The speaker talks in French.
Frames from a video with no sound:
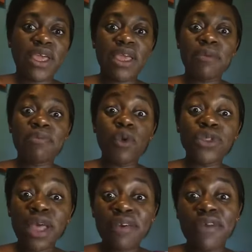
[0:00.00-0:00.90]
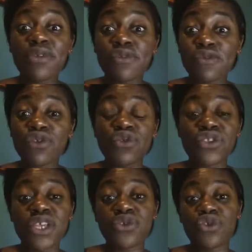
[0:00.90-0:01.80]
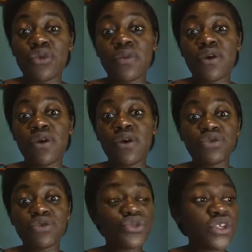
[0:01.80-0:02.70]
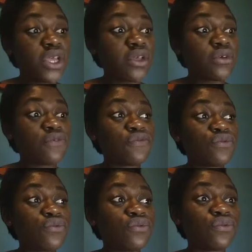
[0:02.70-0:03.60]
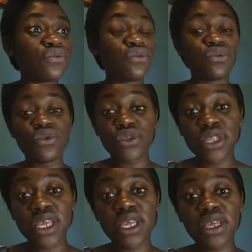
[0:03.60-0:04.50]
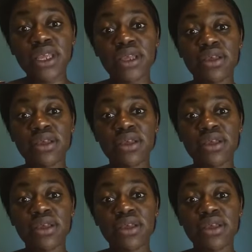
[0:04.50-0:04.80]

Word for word: Et au travers de vos soutiens, justement, le soutien que vous nous donnez,